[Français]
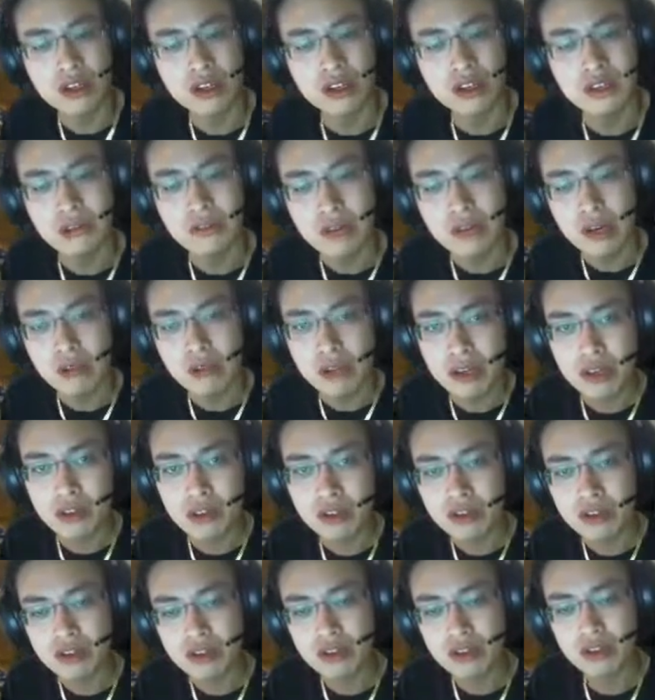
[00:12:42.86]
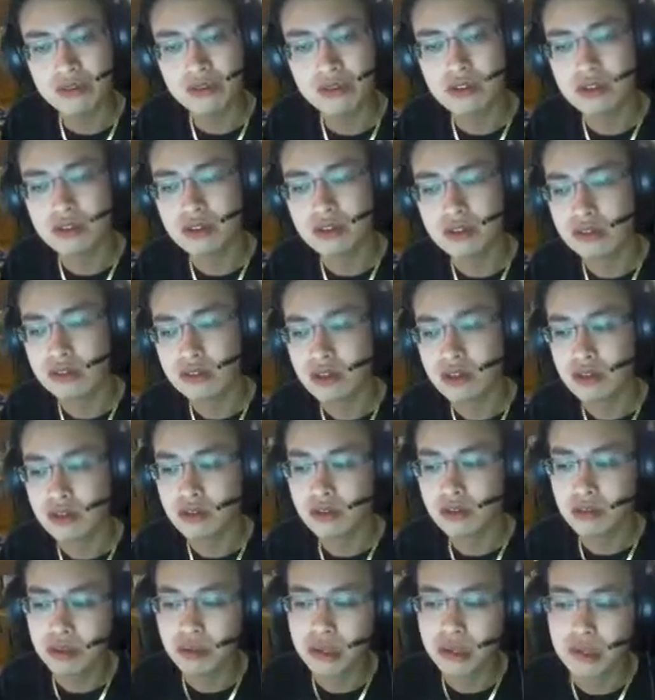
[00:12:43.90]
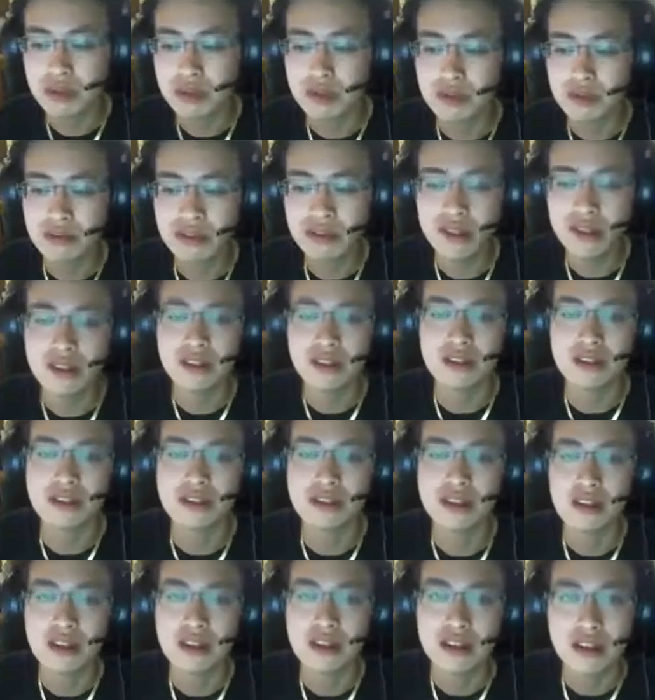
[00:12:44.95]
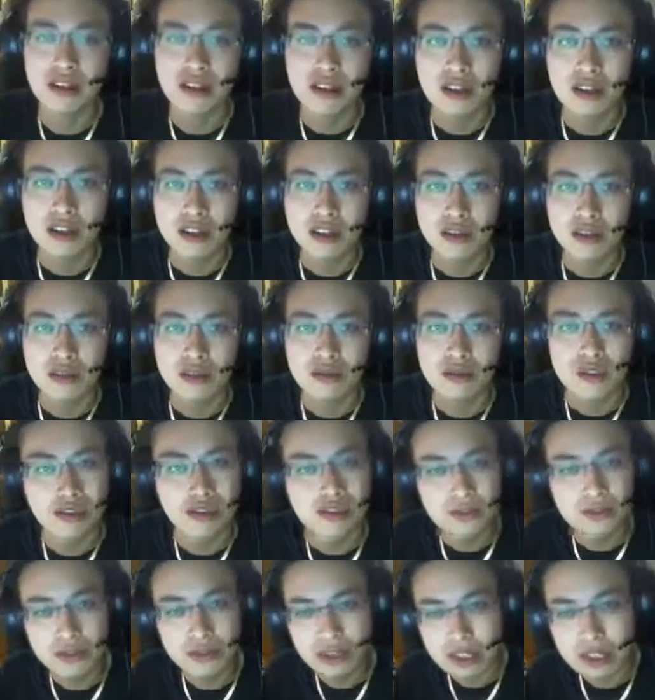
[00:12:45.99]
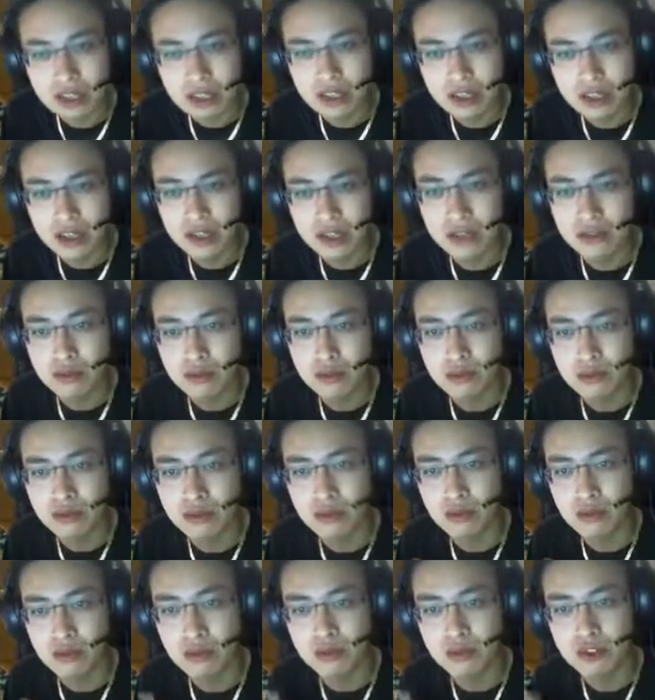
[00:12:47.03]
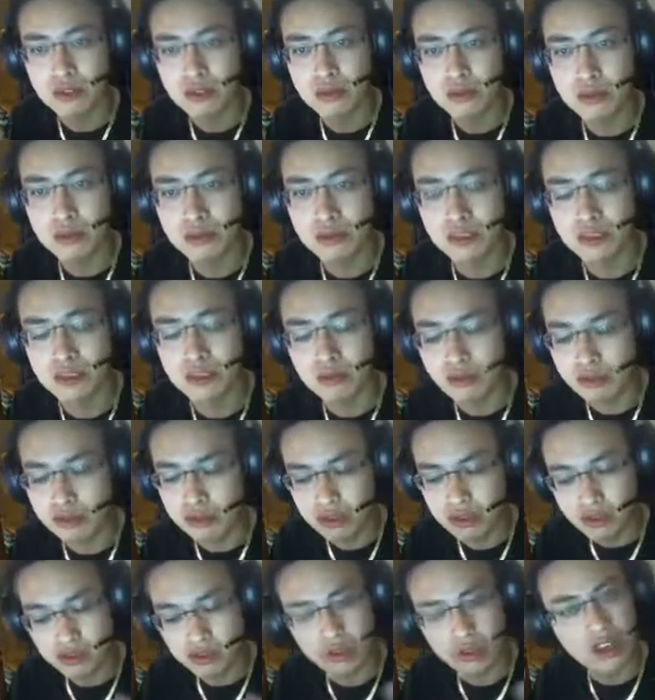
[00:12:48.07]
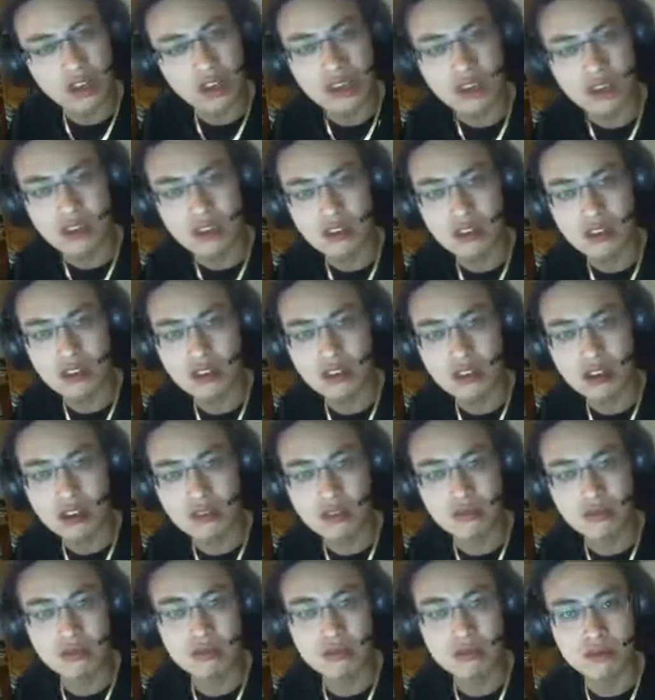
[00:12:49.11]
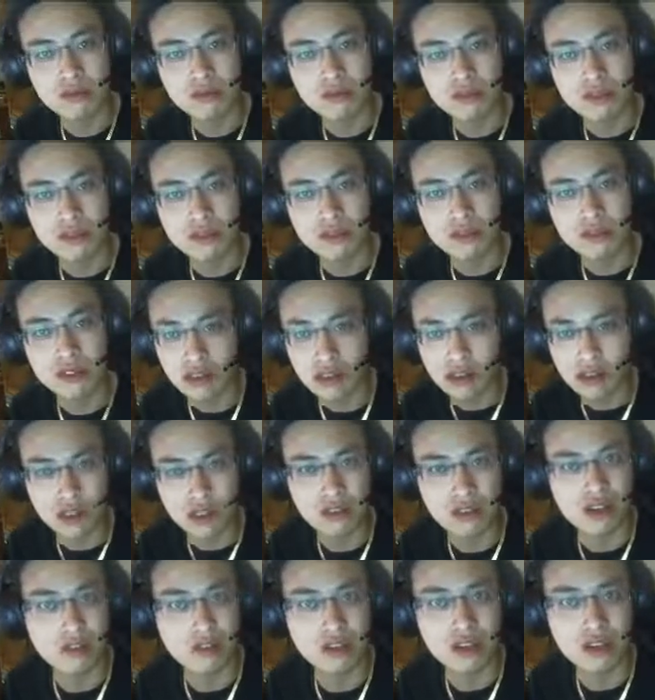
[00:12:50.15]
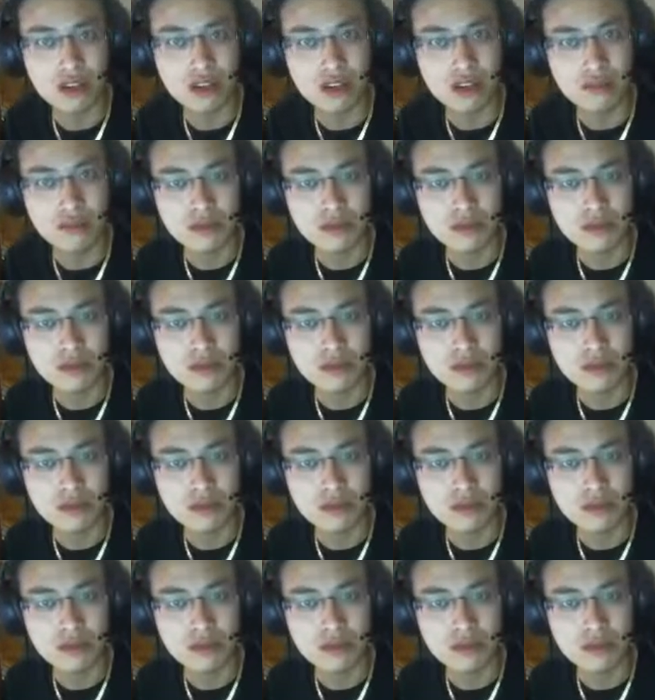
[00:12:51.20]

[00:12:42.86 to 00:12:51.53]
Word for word: Mais après, au fur et à mesure, quand on a compris en fait euh, toutes les ficelles, tous les embranchements, cette pieuvre énorme qu'est Eve Online,